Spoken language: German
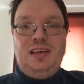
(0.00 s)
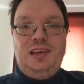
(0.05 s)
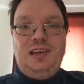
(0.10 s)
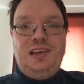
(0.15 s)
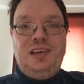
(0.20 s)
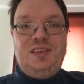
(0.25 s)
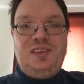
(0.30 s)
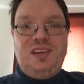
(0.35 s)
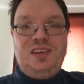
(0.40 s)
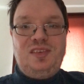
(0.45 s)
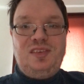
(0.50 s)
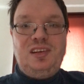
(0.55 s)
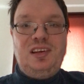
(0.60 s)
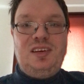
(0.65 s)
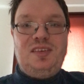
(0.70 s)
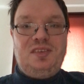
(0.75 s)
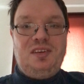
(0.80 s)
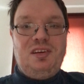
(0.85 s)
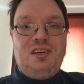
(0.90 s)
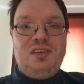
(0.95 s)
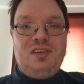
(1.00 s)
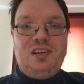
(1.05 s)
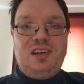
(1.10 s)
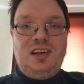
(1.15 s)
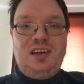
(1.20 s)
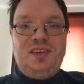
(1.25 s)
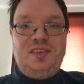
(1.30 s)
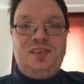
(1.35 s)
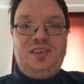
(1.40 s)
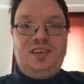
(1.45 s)
ist es nichts
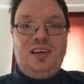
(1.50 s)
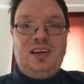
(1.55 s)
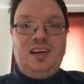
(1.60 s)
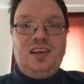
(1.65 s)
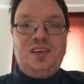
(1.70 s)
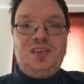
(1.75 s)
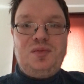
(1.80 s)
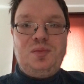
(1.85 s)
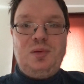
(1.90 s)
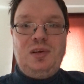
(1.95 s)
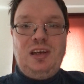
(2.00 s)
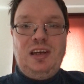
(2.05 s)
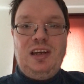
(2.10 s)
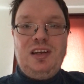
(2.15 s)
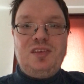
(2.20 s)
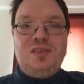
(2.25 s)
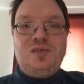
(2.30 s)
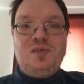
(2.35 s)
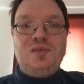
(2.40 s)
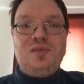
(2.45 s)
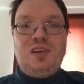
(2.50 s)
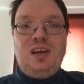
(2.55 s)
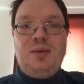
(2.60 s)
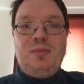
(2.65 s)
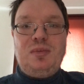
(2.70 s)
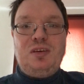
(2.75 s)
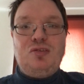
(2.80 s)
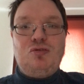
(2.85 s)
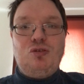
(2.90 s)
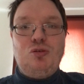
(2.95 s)
anderes als wie ein
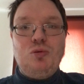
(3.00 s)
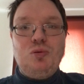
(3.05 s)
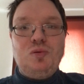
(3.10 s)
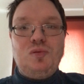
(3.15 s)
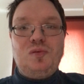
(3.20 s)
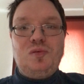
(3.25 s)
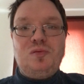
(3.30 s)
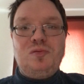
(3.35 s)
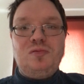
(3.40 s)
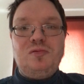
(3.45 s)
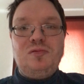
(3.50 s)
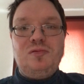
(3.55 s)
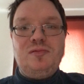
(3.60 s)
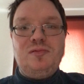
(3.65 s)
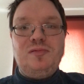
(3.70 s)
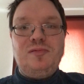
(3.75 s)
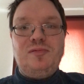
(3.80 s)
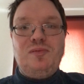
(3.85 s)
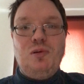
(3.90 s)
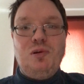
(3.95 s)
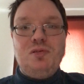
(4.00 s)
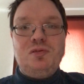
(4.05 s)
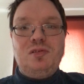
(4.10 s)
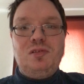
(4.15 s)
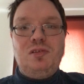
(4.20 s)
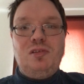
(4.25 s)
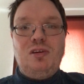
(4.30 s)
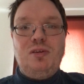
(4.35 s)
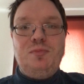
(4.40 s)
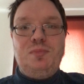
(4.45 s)
Zusammenschluss
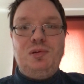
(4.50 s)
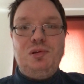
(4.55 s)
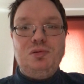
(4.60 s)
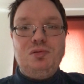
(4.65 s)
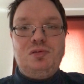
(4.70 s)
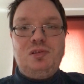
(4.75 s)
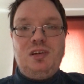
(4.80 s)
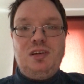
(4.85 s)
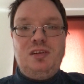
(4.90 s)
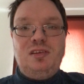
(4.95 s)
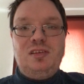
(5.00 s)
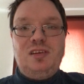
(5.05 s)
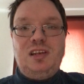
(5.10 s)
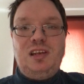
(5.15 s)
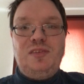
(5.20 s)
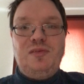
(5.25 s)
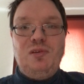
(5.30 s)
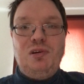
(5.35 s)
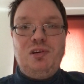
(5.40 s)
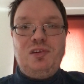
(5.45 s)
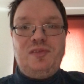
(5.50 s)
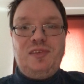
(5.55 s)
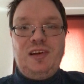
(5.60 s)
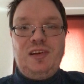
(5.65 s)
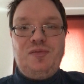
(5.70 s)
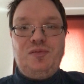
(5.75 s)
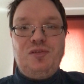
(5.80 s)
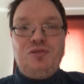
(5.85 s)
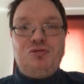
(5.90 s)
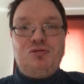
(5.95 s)
von Computern, die
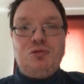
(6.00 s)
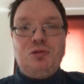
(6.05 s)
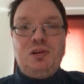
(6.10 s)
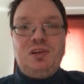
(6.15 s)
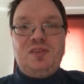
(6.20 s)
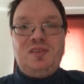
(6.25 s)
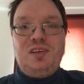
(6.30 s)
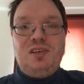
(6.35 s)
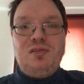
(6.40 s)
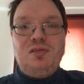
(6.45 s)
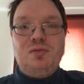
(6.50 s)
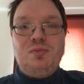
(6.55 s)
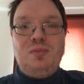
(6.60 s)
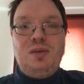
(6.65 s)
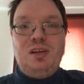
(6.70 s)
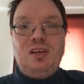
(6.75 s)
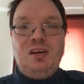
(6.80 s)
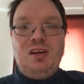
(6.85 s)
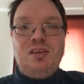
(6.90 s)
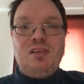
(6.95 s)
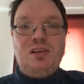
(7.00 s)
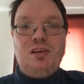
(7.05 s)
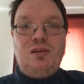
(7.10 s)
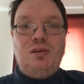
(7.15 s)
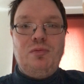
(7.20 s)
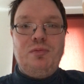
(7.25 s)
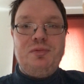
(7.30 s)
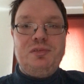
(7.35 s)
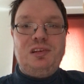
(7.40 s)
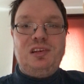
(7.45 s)
weltweit verstreut sind und miteinander
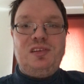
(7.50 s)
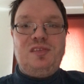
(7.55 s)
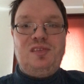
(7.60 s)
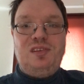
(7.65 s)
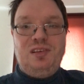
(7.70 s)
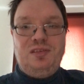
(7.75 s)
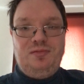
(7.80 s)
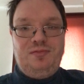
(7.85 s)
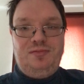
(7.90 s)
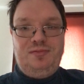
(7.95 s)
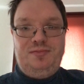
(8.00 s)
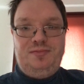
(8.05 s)
kommunizieren.